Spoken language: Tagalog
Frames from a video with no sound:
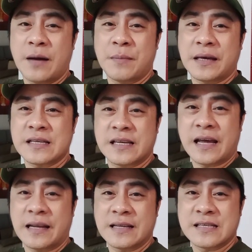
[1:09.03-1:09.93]
ang may
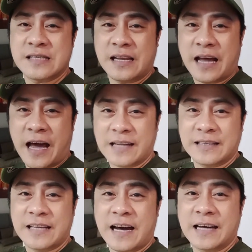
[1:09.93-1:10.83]
kasalanan sa
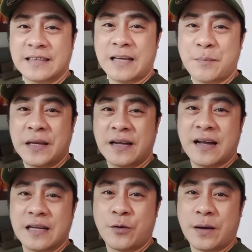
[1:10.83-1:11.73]
lahat-lahat ng
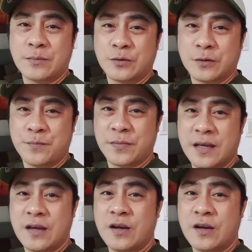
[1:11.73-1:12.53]
pinagagawa mo?